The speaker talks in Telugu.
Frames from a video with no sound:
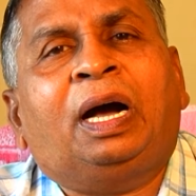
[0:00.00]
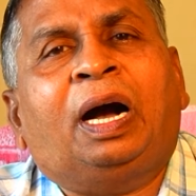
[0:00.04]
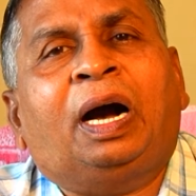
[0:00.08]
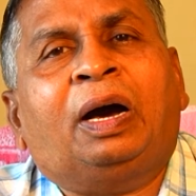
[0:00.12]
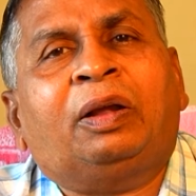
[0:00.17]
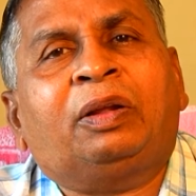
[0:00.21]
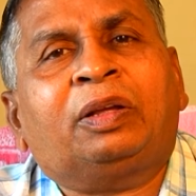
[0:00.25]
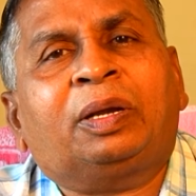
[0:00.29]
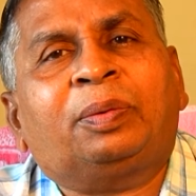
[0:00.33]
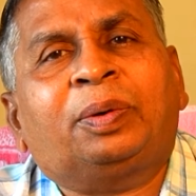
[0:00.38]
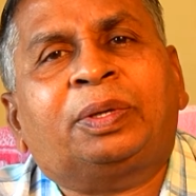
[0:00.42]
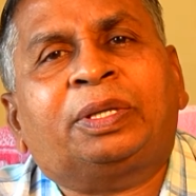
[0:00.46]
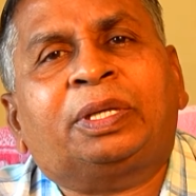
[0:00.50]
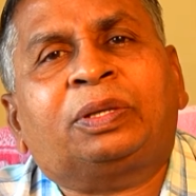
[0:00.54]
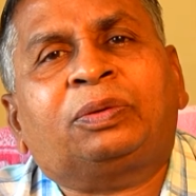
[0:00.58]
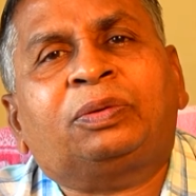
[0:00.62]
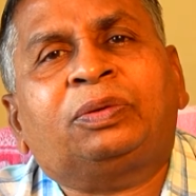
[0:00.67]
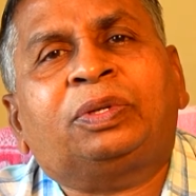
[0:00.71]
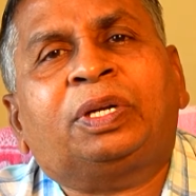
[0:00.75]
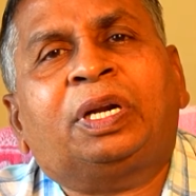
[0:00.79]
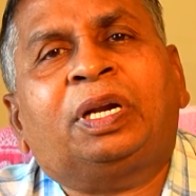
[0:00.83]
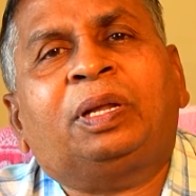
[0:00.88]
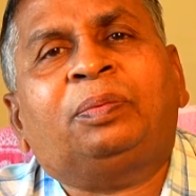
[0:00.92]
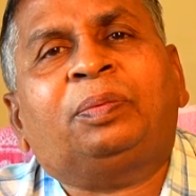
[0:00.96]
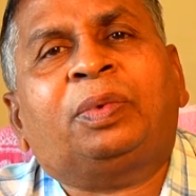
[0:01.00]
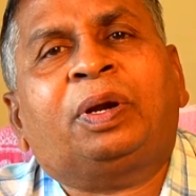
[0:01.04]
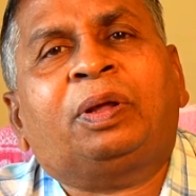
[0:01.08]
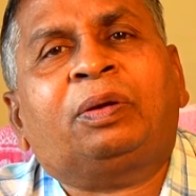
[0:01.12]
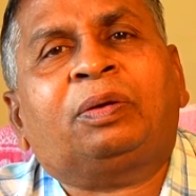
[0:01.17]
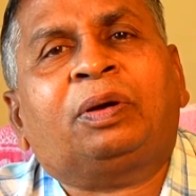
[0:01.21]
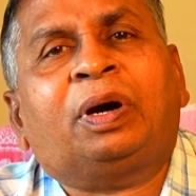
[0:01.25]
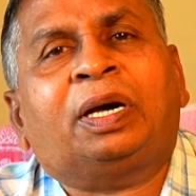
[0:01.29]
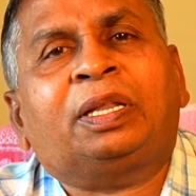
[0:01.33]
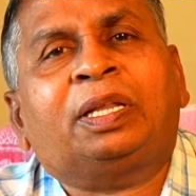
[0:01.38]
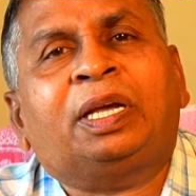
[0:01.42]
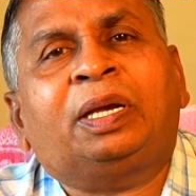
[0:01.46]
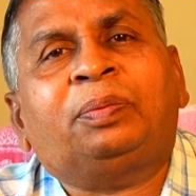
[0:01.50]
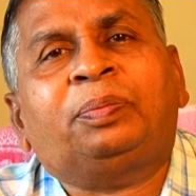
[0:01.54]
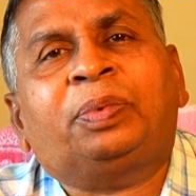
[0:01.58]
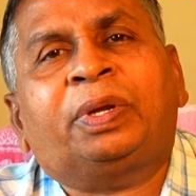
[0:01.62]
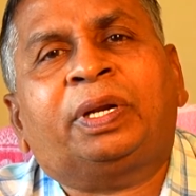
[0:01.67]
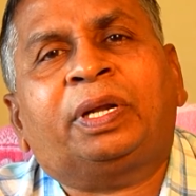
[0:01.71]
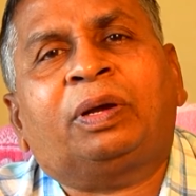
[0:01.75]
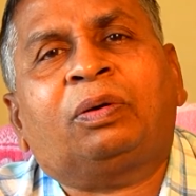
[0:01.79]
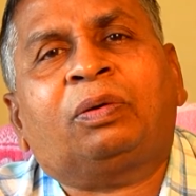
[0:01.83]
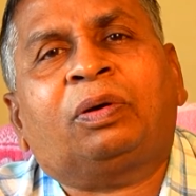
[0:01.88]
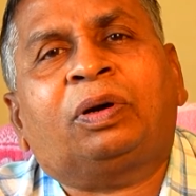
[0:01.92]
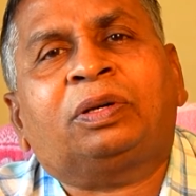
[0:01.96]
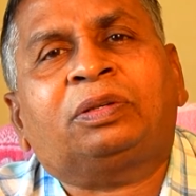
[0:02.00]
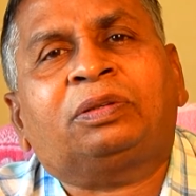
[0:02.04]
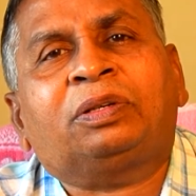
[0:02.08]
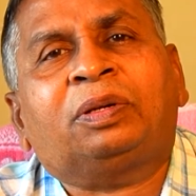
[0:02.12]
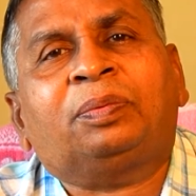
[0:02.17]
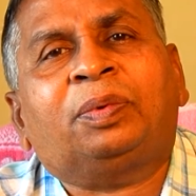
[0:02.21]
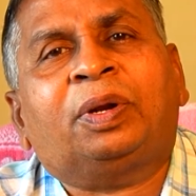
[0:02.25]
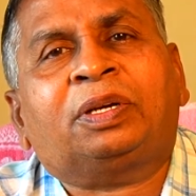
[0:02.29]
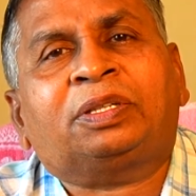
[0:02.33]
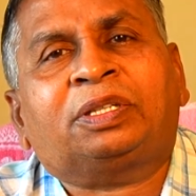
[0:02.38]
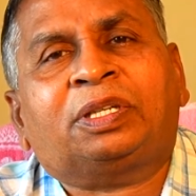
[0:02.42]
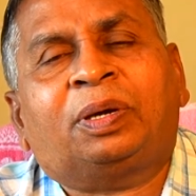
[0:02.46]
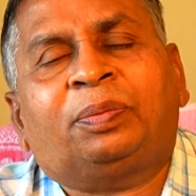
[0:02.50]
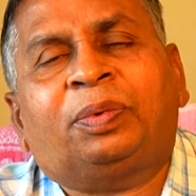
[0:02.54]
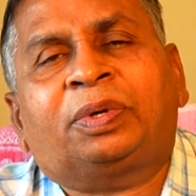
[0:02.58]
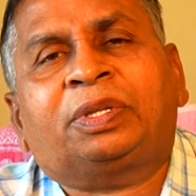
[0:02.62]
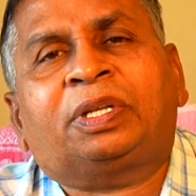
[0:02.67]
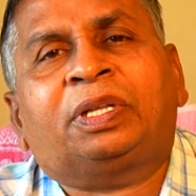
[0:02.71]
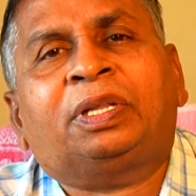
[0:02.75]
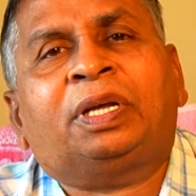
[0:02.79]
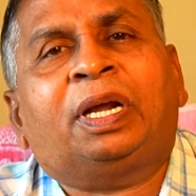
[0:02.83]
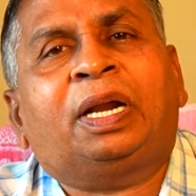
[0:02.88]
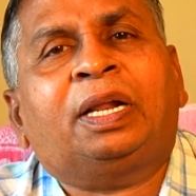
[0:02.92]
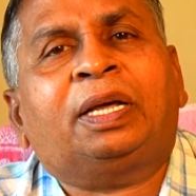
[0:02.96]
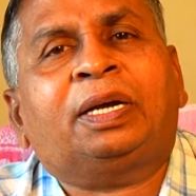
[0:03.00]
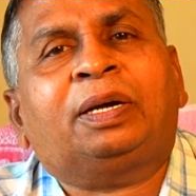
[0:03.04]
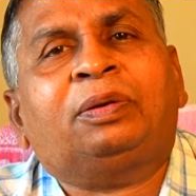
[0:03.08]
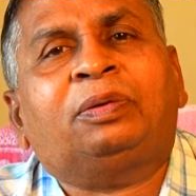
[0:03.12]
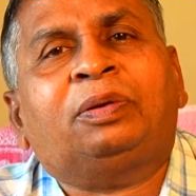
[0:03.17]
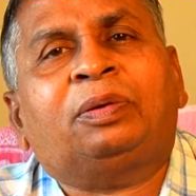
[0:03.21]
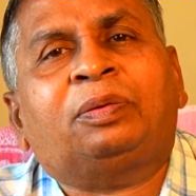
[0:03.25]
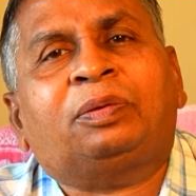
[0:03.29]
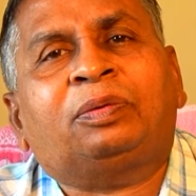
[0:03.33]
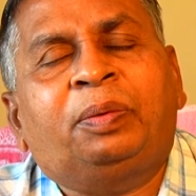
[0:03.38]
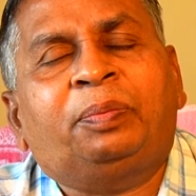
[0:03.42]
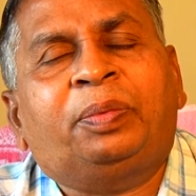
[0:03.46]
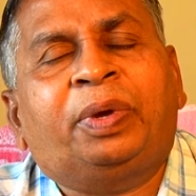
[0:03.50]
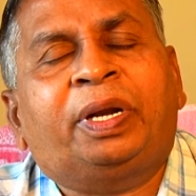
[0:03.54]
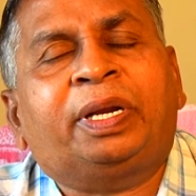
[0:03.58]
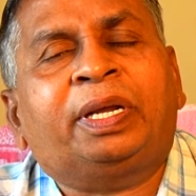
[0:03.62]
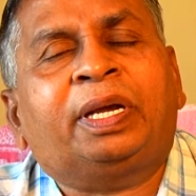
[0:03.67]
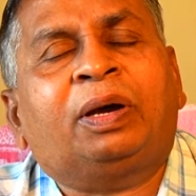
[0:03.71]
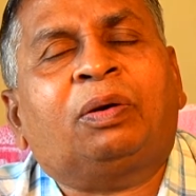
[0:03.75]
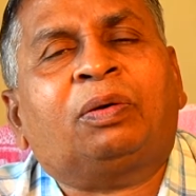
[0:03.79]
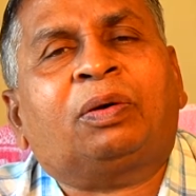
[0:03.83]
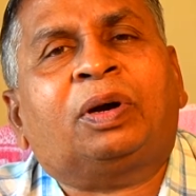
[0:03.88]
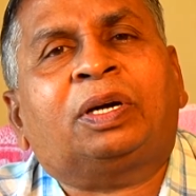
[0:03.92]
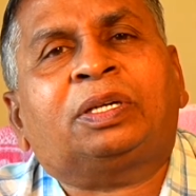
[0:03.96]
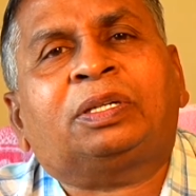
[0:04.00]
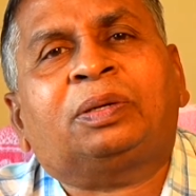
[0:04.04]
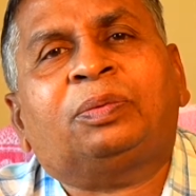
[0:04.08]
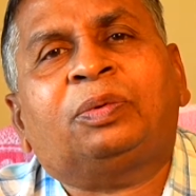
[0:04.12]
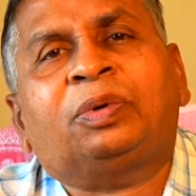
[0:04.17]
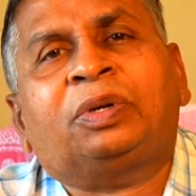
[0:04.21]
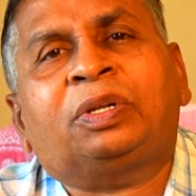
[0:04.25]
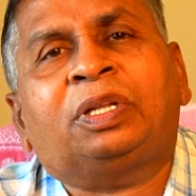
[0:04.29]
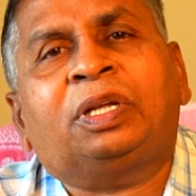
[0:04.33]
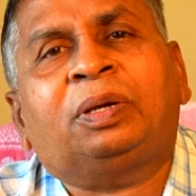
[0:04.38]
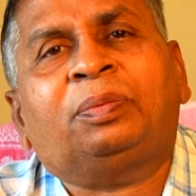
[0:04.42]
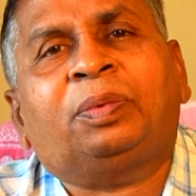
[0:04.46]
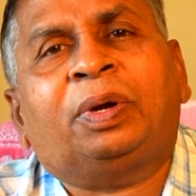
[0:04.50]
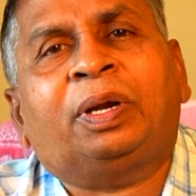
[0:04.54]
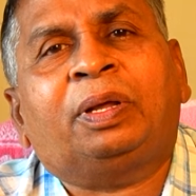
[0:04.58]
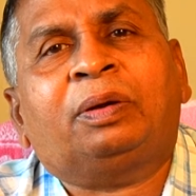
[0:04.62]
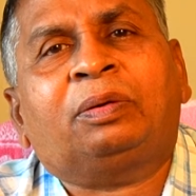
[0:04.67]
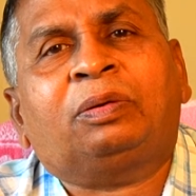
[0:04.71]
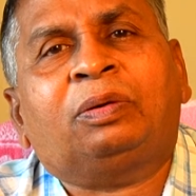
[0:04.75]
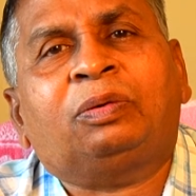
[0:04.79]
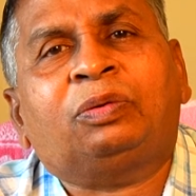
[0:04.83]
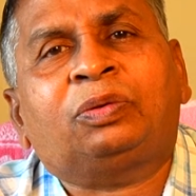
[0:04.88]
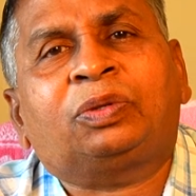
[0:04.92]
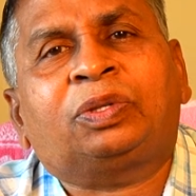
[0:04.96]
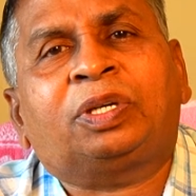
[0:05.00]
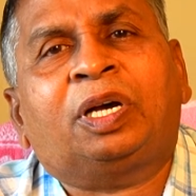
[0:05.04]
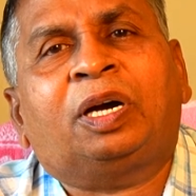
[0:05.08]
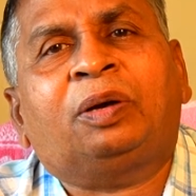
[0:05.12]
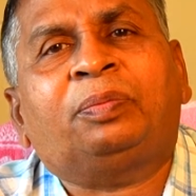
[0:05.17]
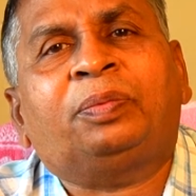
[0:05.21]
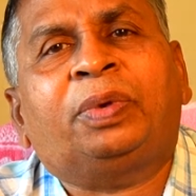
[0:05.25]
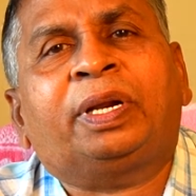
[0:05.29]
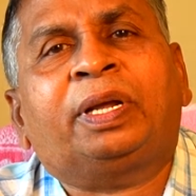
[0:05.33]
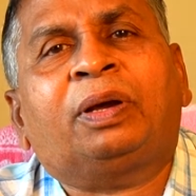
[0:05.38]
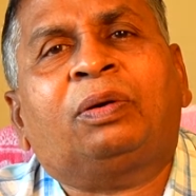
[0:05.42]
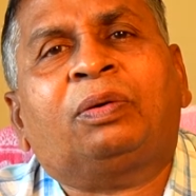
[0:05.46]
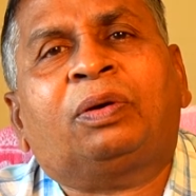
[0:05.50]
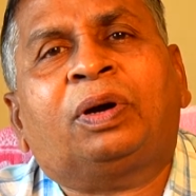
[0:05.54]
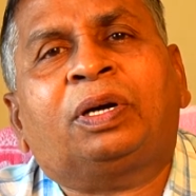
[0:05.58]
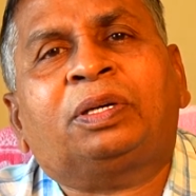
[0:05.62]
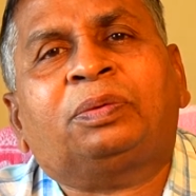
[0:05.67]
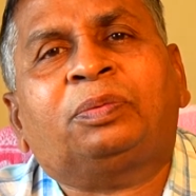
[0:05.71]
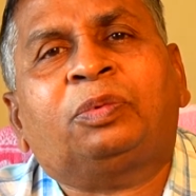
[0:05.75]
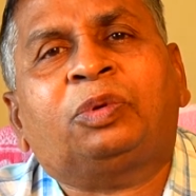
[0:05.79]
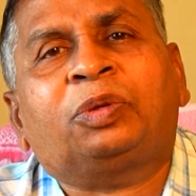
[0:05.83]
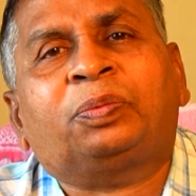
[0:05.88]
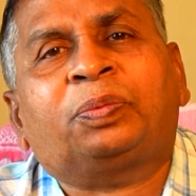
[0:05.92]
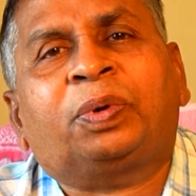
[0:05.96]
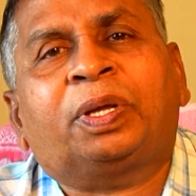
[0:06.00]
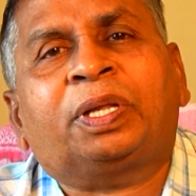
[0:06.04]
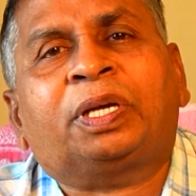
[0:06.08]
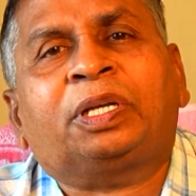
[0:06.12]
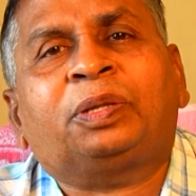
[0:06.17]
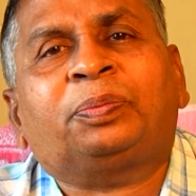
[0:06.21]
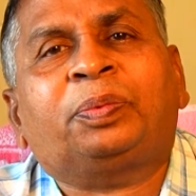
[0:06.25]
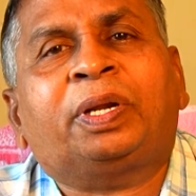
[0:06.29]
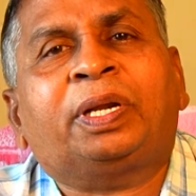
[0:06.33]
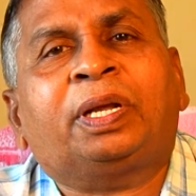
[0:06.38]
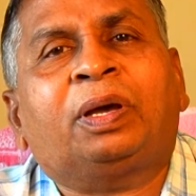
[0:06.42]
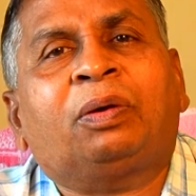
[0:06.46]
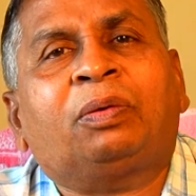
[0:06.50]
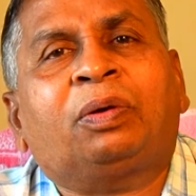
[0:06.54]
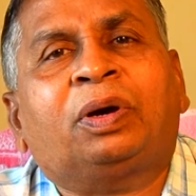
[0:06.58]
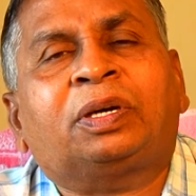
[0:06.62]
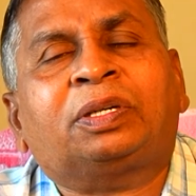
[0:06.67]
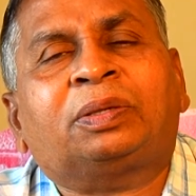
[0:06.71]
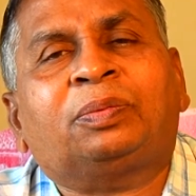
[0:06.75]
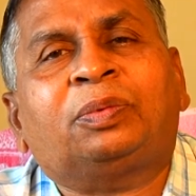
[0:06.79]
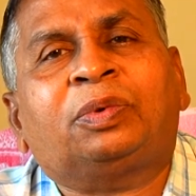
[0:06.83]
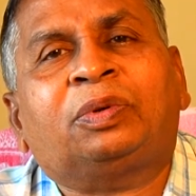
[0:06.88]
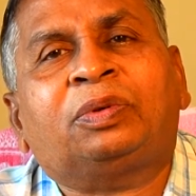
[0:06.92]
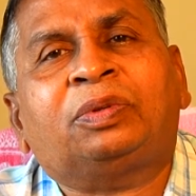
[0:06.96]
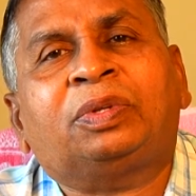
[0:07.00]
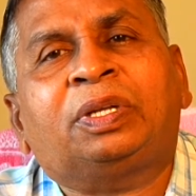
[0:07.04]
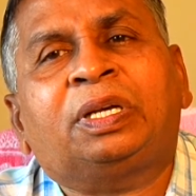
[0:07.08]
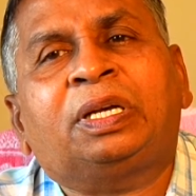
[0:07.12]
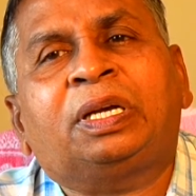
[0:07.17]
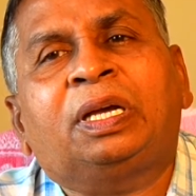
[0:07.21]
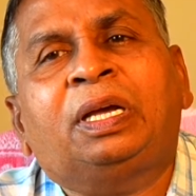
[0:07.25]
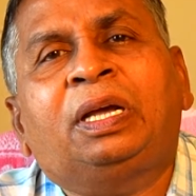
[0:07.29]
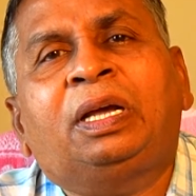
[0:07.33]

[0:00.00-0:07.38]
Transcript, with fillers: ఆరోగ్య భద్రత ఉంటేనే మనకు ఆదాయం పెరిగే అవకాశం ఉంటుంది మన యొక్క సమర్థత అలాగే పెరిగే అవకాశం ఉంటుంది మన యొక్క ఉత్సాహం పెరిగే అవకాశం ఉత్పాదకత పెరిగే అవకాశం ఉంటుంది